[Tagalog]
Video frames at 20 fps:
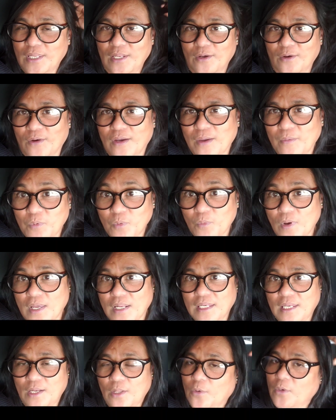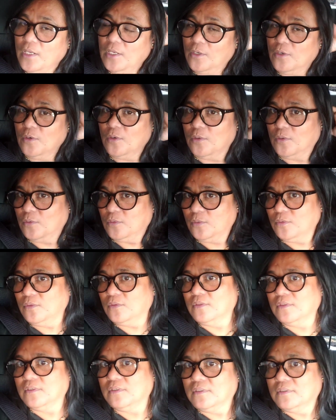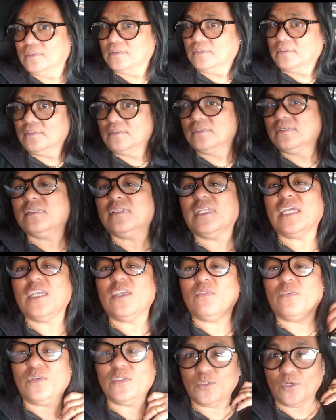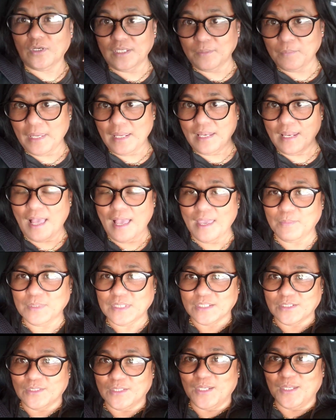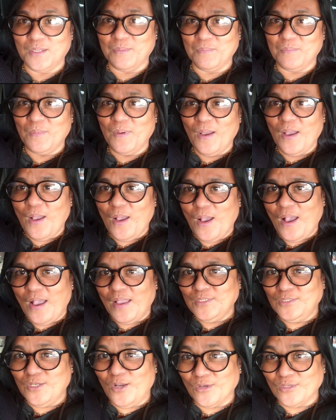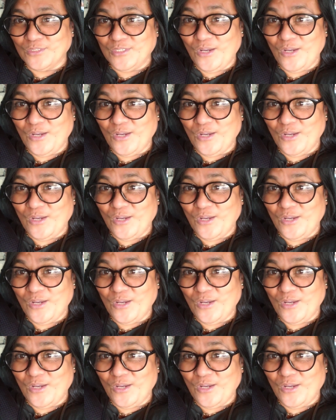hello everyone! Hello, hello! Thank you for joining my live stream! Joke,